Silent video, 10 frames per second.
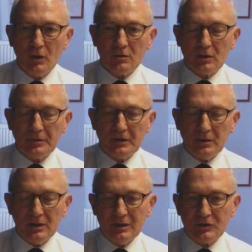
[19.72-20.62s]
Tabii
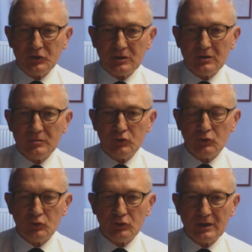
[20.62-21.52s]
ilk açıkladığımız
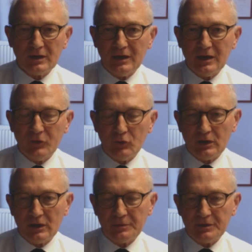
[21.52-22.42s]
sonuçlara ilave
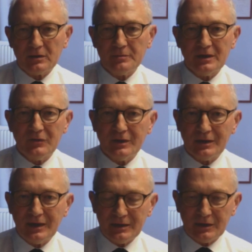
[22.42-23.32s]
olarak bir takım yeni
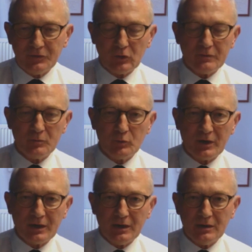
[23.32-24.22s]
veriler de var bu
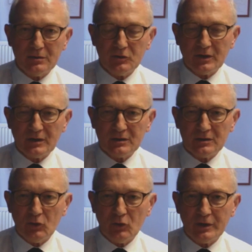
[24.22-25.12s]
makalenin
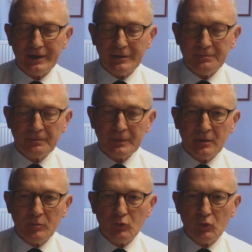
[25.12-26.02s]
içerisinde. Örneğin
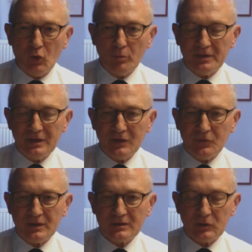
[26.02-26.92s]
bu 10 binden
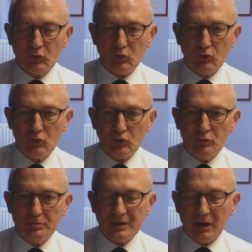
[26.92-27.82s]
fazla
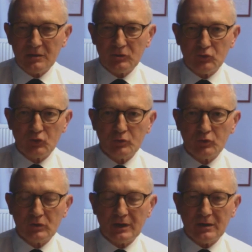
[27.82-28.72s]
gönüllünün bir alt
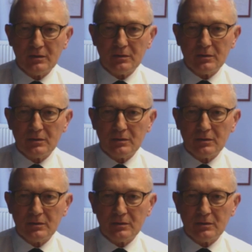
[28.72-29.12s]
grubunda e,